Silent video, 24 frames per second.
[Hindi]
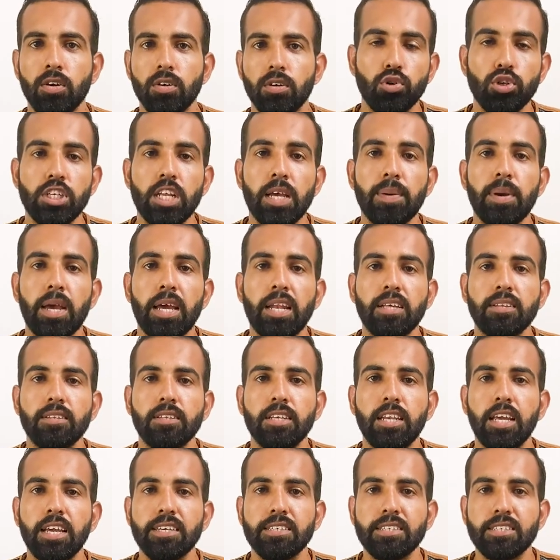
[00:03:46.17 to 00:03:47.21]
उस टाइम एन
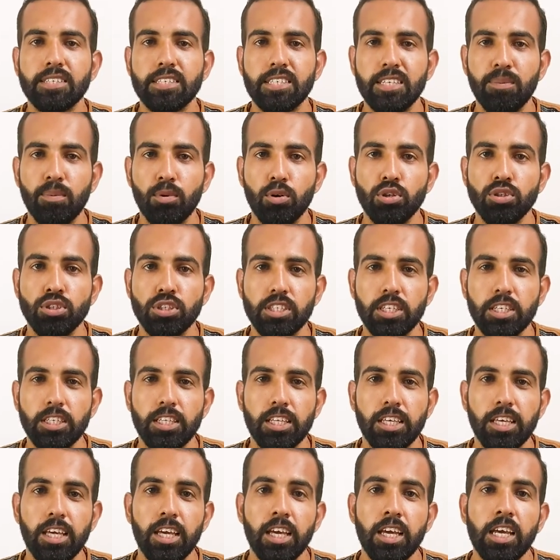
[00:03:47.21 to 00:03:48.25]
ने एक स्कीम लॉन्च की
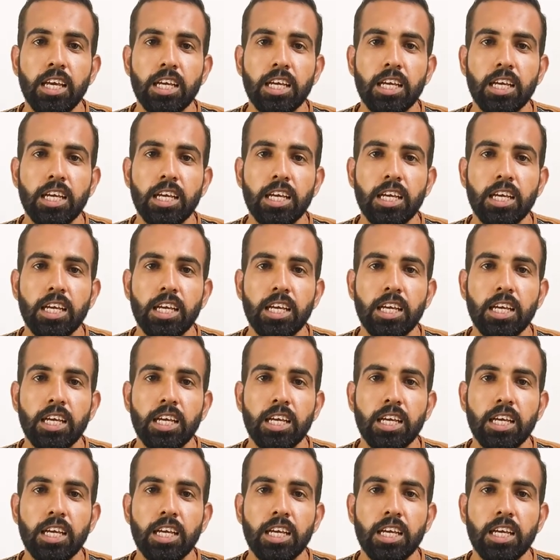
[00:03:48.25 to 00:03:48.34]
थी